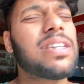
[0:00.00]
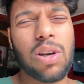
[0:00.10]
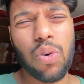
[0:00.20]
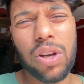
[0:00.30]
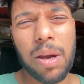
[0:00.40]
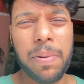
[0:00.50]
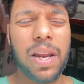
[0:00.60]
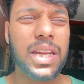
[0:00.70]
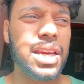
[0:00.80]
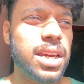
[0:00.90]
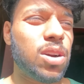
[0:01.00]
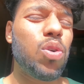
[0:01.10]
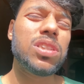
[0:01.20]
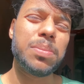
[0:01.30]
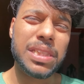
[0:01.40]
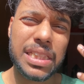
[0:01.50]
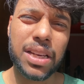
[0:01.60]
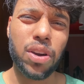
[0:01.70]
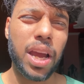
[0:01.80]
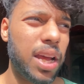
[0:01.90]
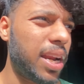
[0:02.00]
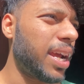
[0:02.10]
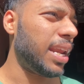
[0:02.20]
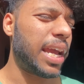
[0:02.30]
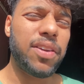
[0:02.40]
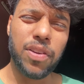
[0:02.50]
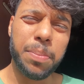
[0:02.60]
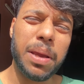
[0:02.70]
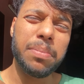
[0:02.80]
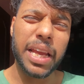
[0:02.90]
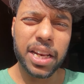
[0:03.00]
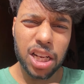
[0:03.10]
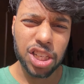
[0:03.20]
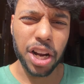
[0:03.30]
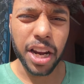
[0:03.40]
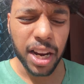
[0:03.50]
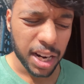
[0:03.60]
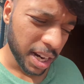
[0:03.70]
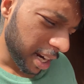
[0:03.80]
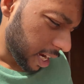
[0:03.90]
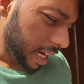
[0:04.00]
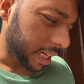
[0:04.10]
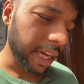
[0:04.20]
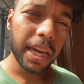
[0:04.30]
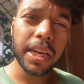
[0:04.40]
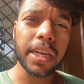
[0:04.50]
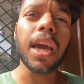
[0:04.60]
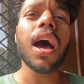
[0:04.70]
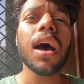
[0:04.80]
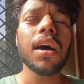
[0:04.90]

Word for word: ऐसा कोई अपना नहीं है कोई सी भी जीते कोई हारे लेकिन फिर भी हम देखना चाह रहे हैं कि क्या